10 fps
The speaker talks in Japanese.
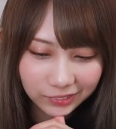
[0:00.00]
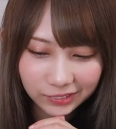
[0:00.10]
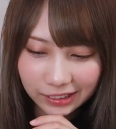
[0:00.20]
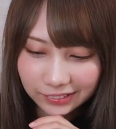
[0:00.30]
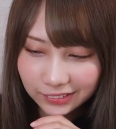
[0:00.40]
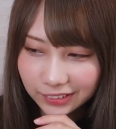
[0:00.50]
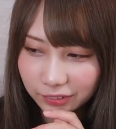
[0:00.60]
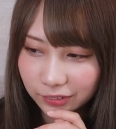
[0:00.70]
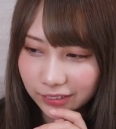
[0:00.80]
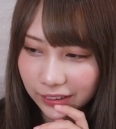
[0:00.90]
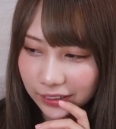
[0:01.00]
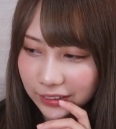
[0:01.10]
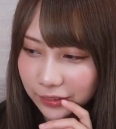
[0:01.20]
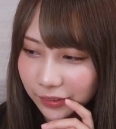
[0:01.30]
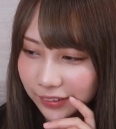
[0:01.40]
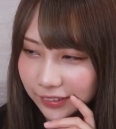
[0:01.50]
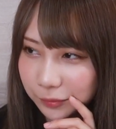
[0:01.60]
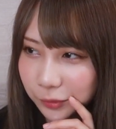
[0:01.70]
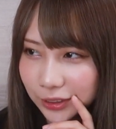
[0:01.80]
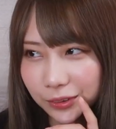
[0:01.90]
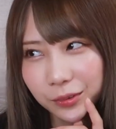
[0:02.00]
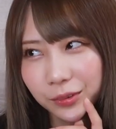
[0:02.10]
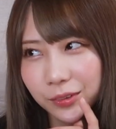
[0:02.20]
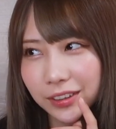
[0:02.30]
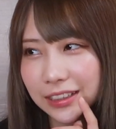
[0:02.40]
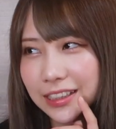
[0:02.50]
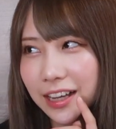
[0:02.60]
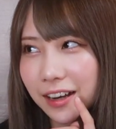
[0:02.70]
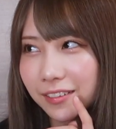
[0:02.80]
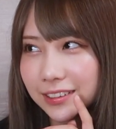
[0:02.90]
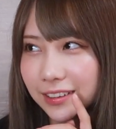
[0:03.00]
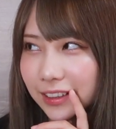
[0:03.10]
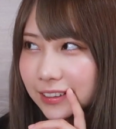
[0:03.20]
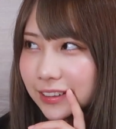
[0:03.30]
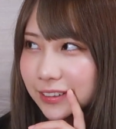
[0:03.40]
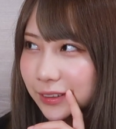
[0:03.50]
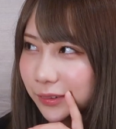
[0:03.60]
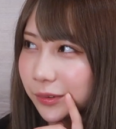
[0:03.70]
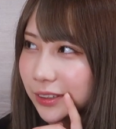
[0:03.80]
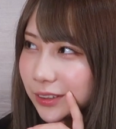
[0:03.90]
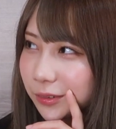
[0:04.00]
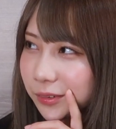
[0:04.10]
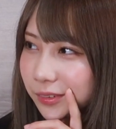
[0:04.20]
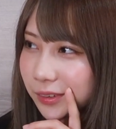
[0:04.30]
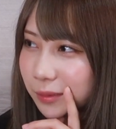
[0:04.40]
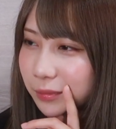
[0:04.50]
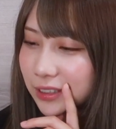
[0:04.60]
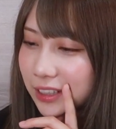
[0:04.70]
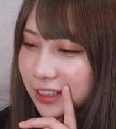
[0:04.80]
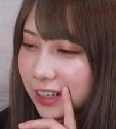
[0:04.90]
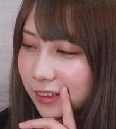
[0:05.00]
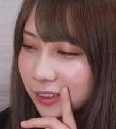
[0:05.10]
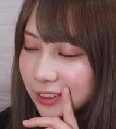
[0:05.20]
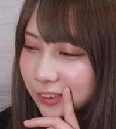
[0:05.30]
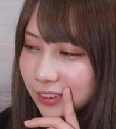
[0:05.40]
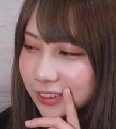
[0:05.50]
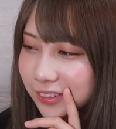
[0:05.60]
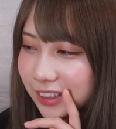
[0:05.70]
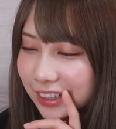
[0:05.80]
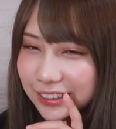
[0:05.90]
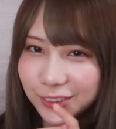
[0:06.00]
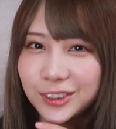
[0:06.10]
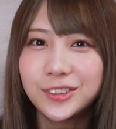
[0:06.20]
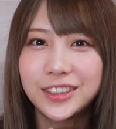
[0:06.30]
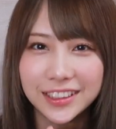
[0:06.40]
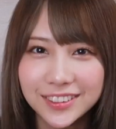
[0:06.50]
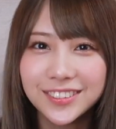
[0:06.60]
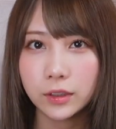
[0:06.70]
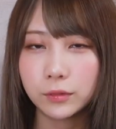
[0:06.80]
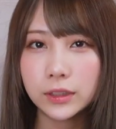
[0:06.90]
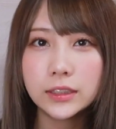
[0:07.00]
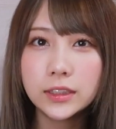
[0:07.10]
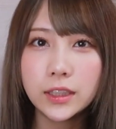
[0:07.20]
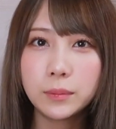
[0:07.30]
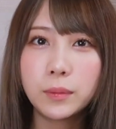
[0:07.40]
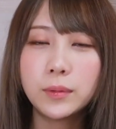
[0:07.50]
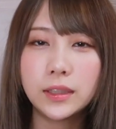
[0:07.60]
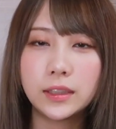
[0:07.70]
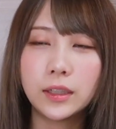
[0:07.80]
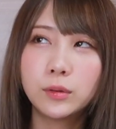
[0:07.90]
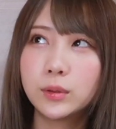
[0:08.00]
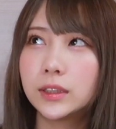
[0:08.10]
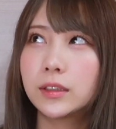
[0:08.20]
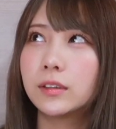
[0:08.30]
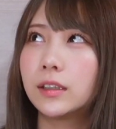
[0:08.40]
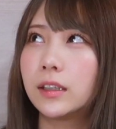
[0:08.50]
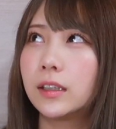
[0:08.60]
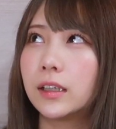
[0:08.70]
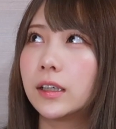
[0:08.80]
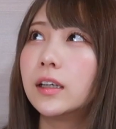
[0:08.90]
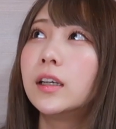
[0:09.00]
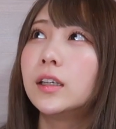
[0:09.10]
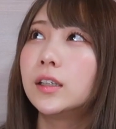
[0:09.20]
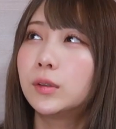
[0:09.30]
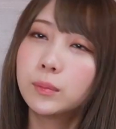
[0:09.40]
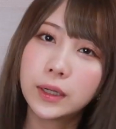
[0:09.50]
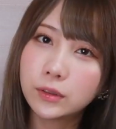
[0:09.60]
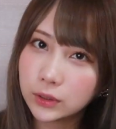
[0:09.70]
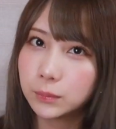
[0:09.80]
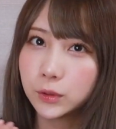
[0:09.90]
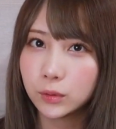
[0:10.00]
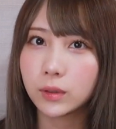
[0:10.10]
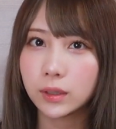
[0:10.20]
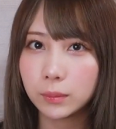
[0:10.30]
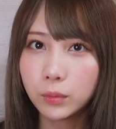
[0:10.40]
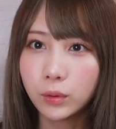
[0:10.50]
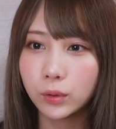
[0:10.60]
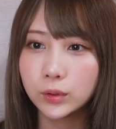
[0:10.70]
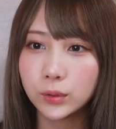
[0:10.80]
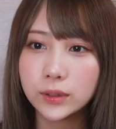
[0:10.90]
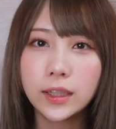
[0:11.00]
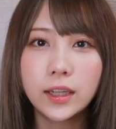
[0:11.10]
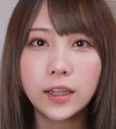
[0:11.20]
なんて言ったらいいか分かんないもう一言で言い表せないんですけど一言で無理やり表そうとするなら優秀です私ね今まで担当してくれてた人前の事務所とかでも女性